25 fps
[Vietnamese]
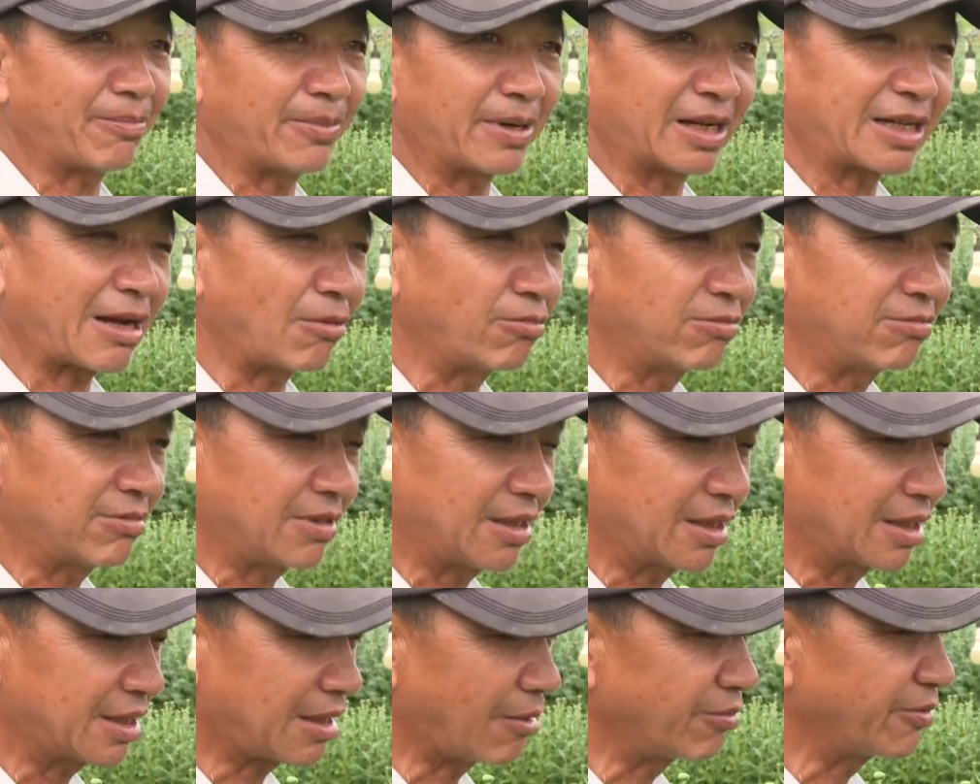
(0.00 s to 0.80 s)
mà
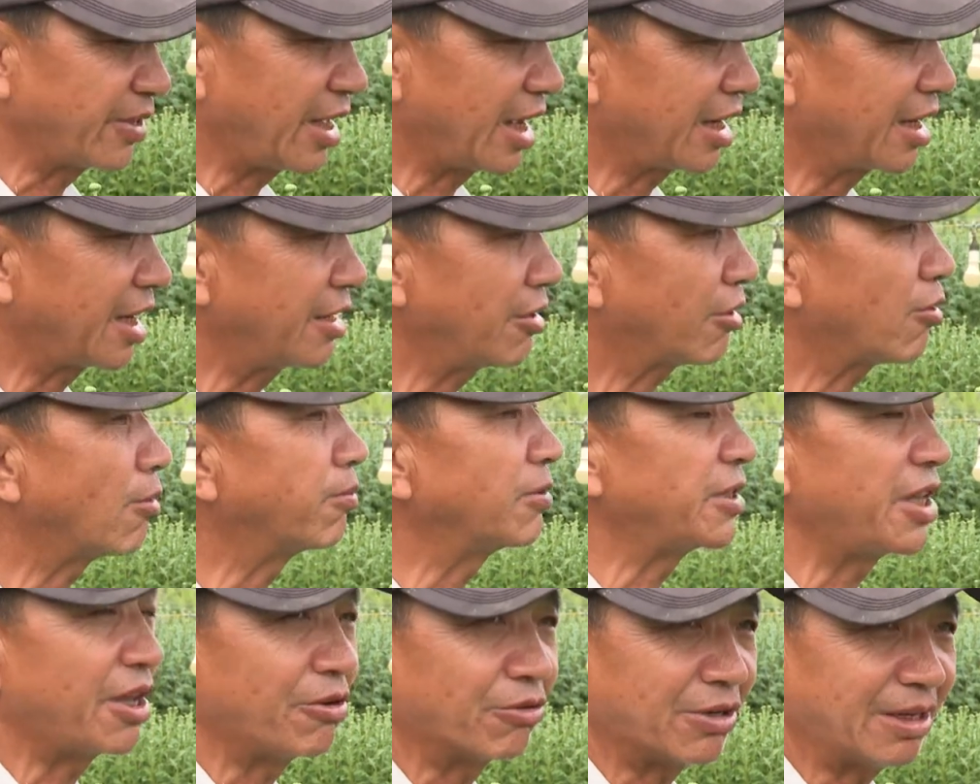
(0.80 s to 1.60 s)
công công việc thì nó
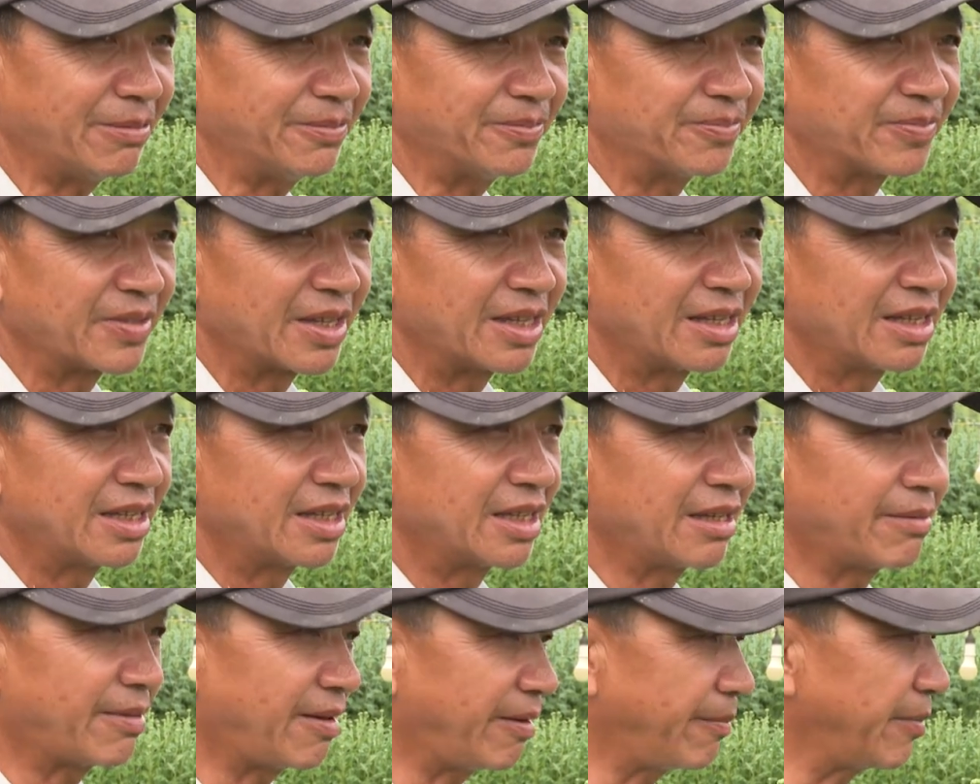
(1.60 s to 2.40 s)
cũng nhiều lắm
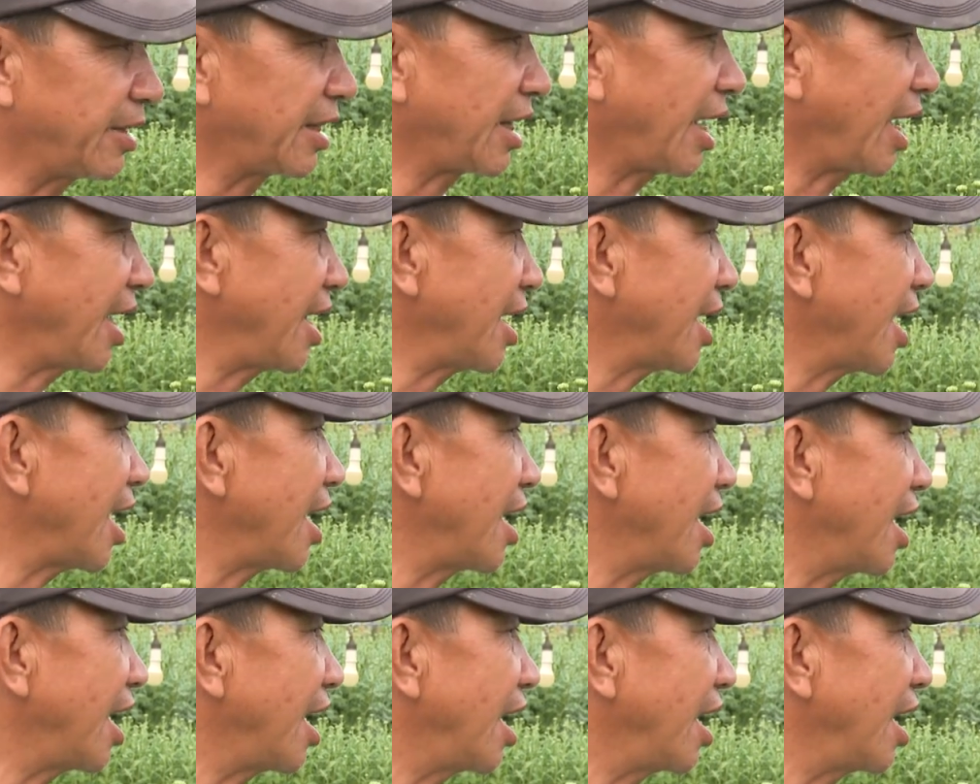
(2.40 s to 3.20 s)
nhưng mà mình thấy
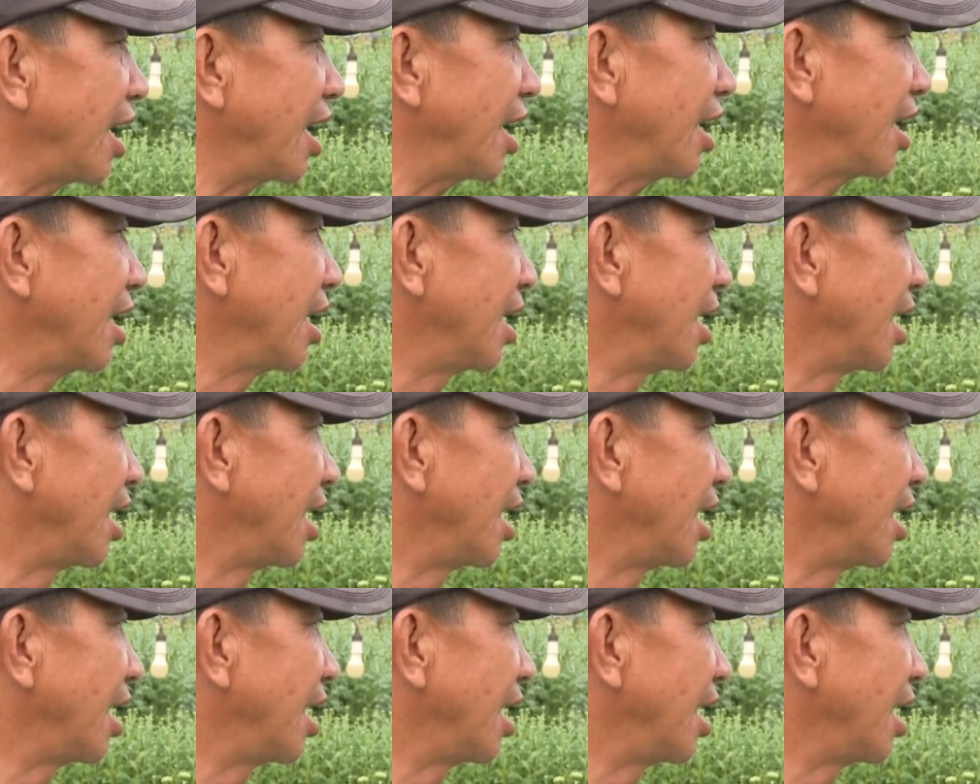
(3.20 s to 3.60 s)
cái ờ,